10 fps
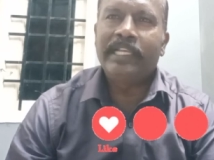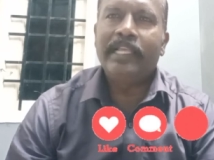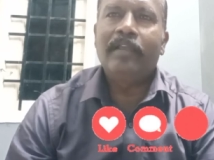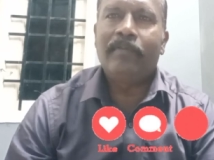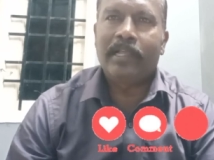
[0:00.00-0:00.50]

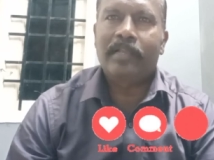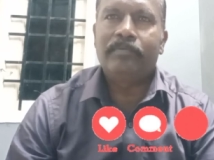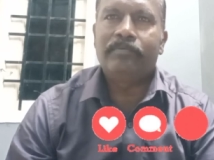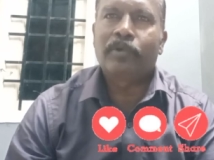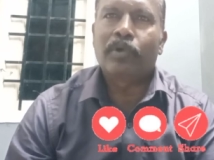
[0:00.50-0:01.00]
நீள
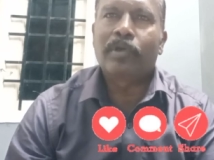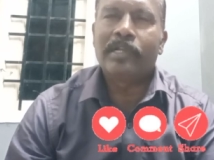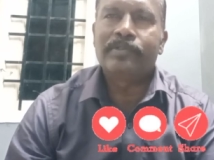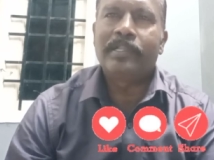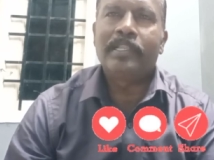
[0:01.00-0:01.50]
விளக்கம்
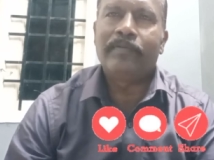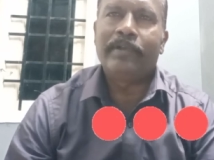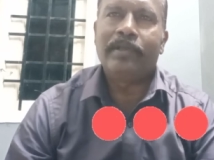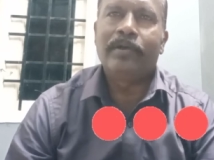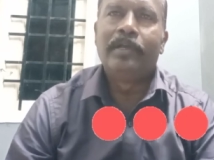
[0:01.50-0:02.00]
கொடுக்கலன்னு சொல்லி இந்த
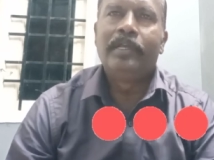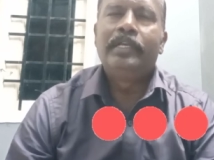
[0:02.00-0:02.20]
வீடியோ